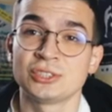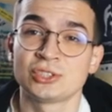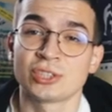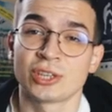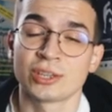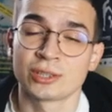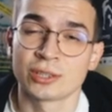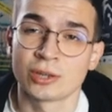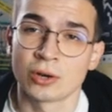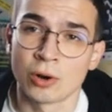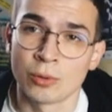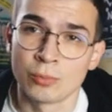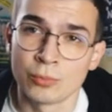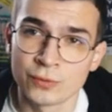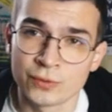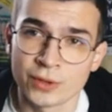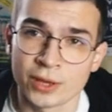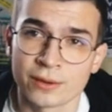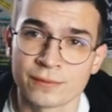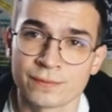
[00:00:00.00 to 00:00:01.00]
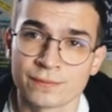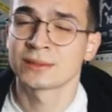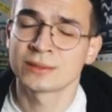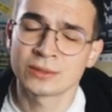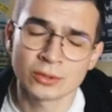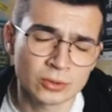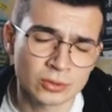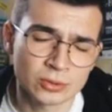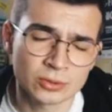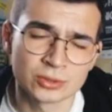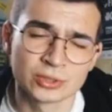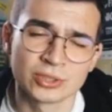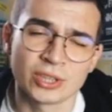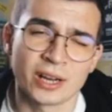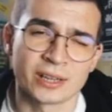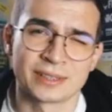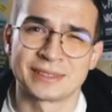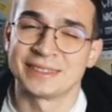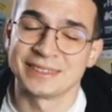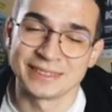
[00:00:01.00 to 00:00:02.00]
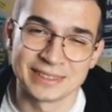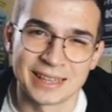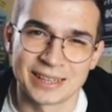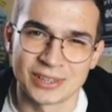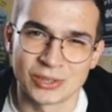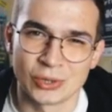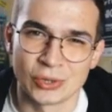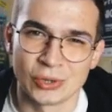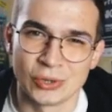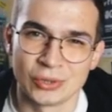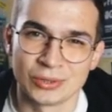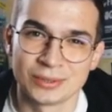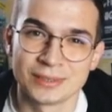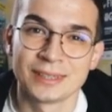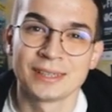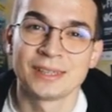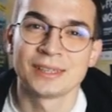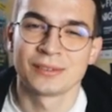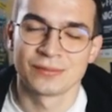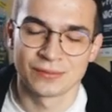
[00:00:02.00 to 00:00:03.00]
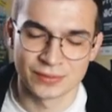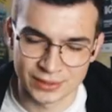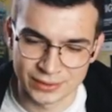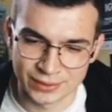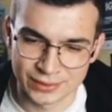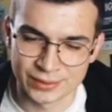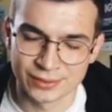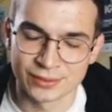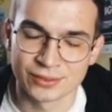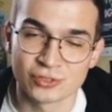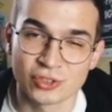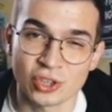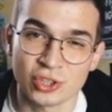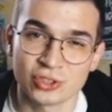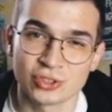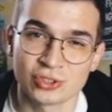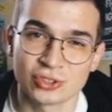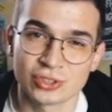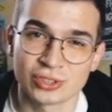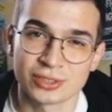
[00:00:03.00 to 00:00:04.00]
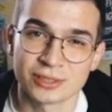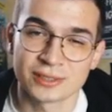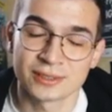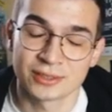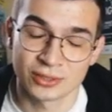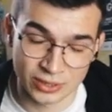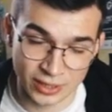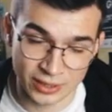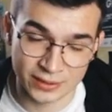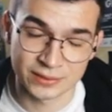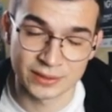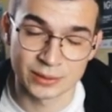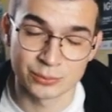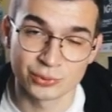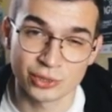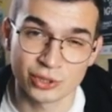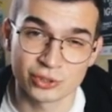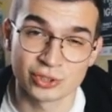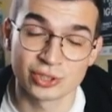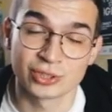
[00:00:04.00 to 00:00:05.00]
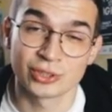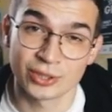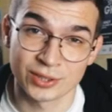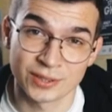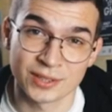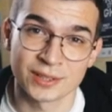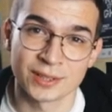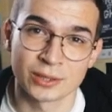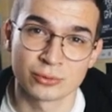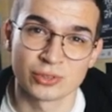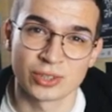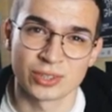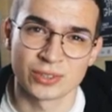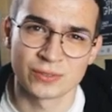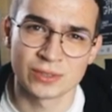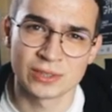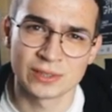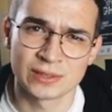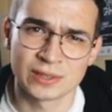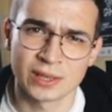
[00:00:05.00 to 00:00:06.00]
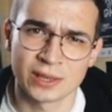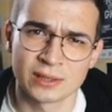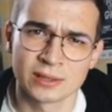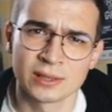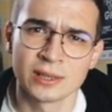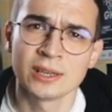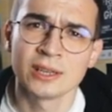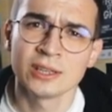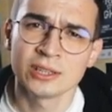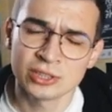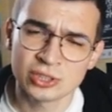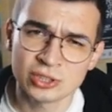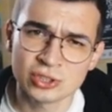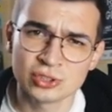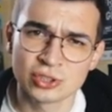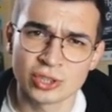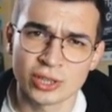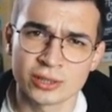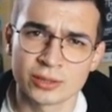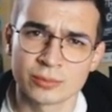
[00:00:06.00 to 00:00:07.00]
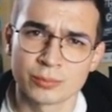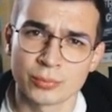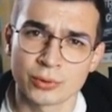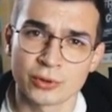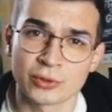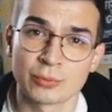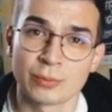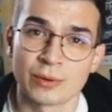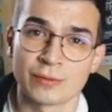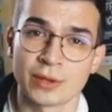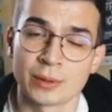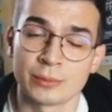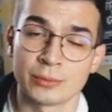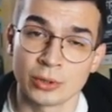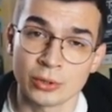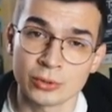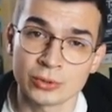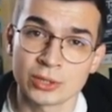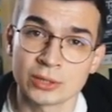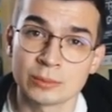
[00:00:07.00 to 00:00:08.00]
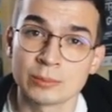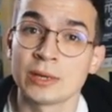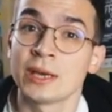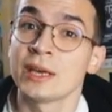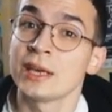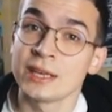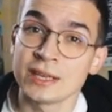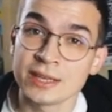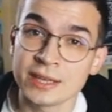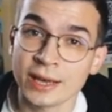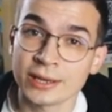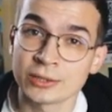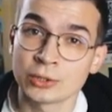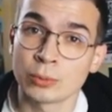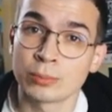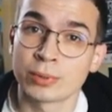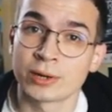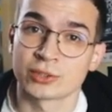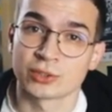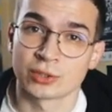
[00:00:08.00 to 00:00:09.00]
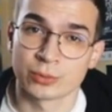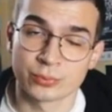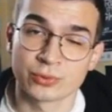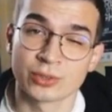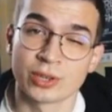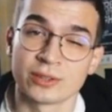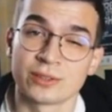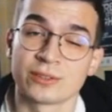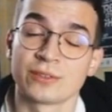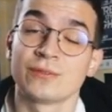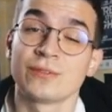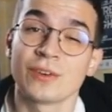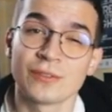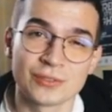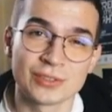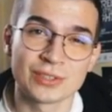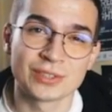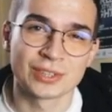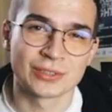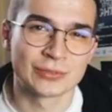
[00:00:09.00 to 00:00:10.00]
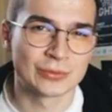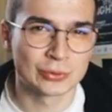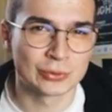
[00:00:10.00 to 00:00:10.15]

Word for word: dzisiaj omówię co, jak i dla kogo. Więc cześć, ja jestem Brzezik, to jest kanał Jazz Freestyle i dzisiaj porozmawiamy o tym, jak dobrać sprzęt we freestyle